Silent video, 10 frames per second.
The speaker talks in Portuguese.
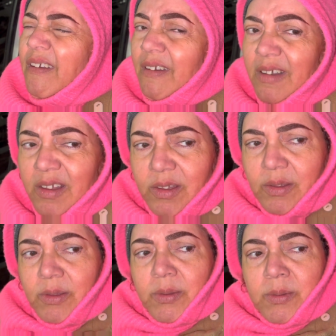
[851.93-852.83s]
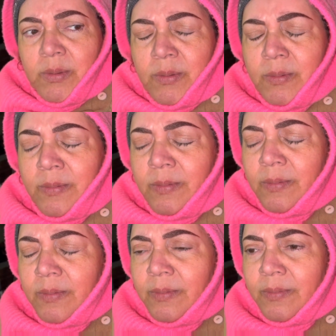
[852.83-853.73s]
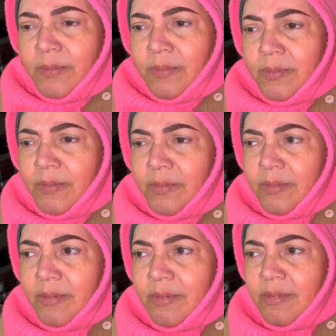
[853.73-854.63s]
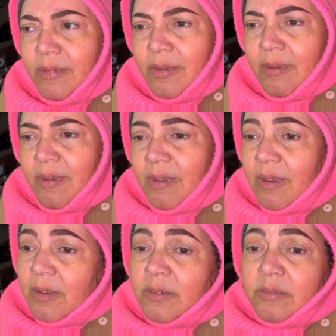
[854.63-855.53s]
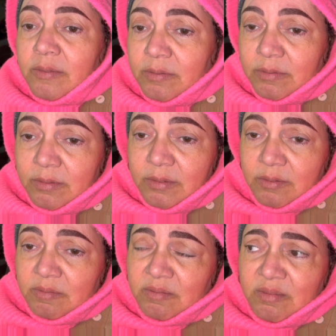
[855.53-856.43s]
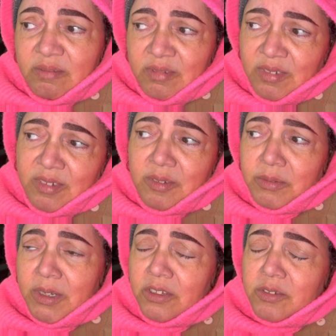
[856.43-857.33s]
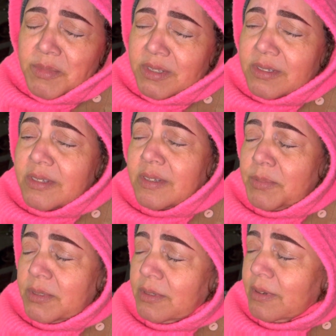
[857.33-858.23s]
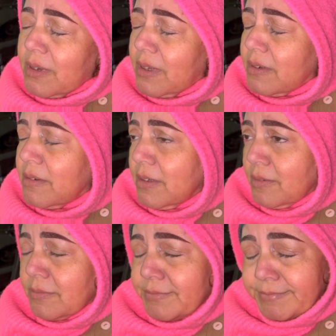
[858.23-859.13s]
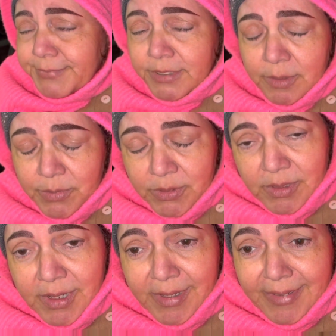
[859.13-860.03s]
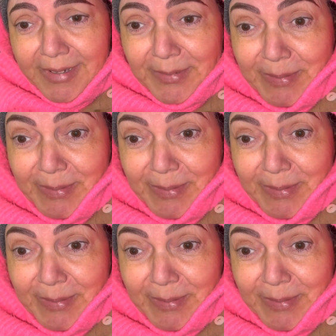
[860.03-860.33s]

você ia conseguir já foi preenchida por outra pessoa? Decepção, hein? Não, triste, mas decepção, claro, né? Decepcionada.